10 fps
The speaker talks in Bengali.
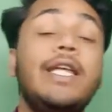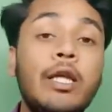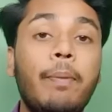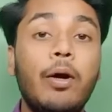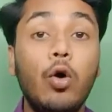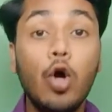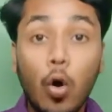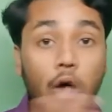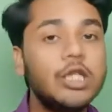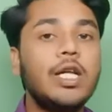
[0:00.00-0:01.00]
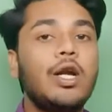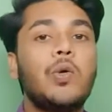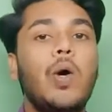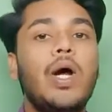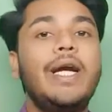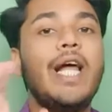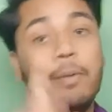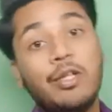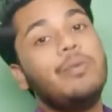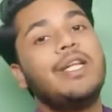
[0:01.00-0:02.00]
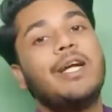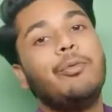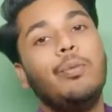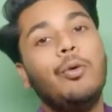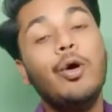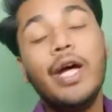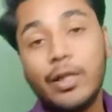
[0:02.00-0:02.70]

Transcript: কিনতে পারো অসাধারণ কোয়ালিটি আমি তোমাদেরকে বলবো